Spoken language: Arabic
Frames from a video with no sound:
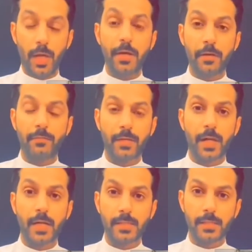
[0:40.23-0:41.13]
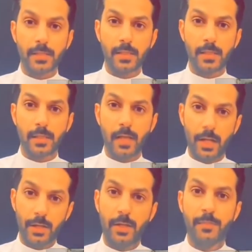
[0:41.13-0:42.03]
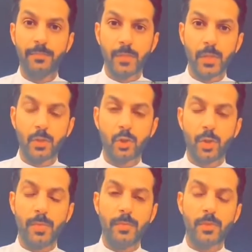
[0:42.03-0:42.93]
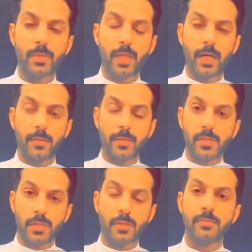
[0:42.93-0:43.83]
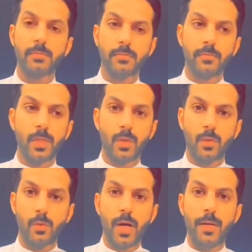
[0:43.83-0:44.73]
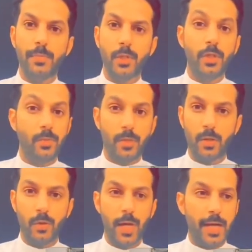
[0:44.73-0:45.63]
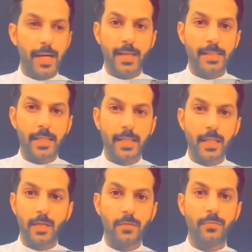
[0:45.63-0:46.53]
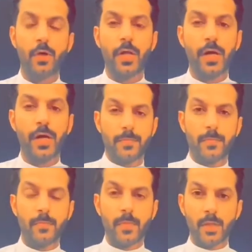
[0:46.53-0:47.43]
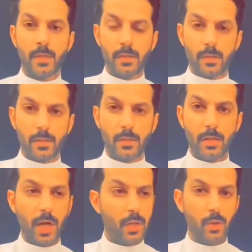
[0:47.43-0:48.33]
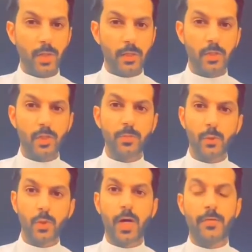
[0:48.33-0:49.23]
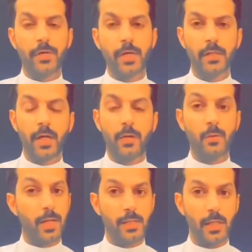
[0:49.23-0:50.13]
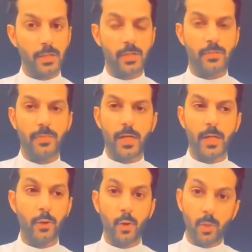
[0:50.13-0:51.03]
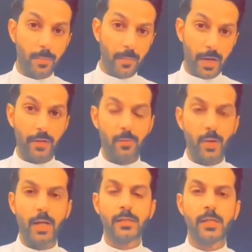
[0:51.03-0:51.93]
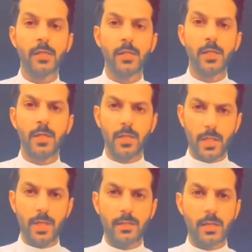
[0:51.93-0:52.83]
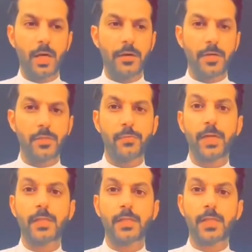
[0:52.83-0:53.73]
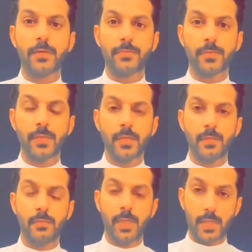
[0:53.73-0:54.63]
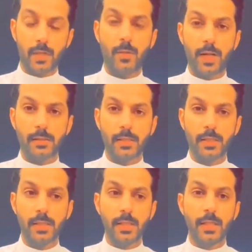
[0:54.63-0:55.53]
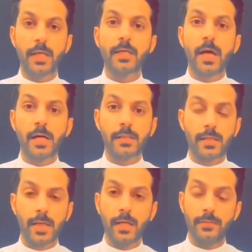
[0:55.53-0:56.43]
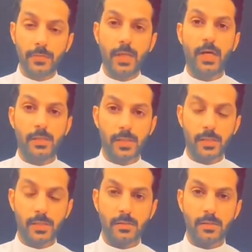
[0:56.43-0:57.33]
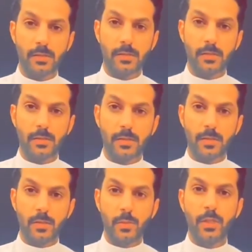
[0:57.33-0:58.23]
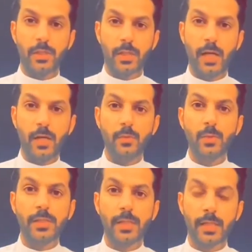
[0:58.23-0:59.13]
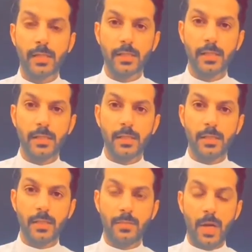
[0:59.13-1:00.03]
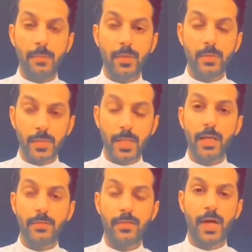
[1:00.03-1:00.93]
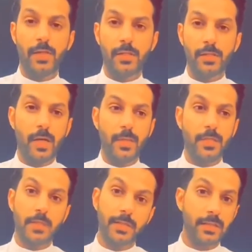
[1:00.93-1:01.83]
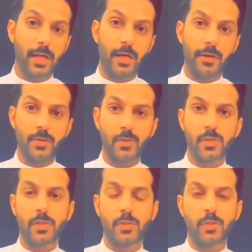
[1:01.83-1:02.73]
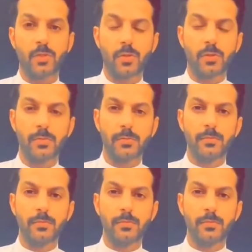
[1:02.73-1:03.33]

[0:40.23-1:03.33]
ونعرف الناس عنه دكتور محمد مشالي مصري وهب علمه وحياته كلها للفقراء دخل كلية الطب وكافح كان والده يصرف عليه رغم مرض والده إلى أن تخرج فاكتشف بأن والده كان ياخذ تكاليف علاجه ويحطها على ولده محمد مشالي في هذه الجامعة عشان يتخرج ويصير دكتور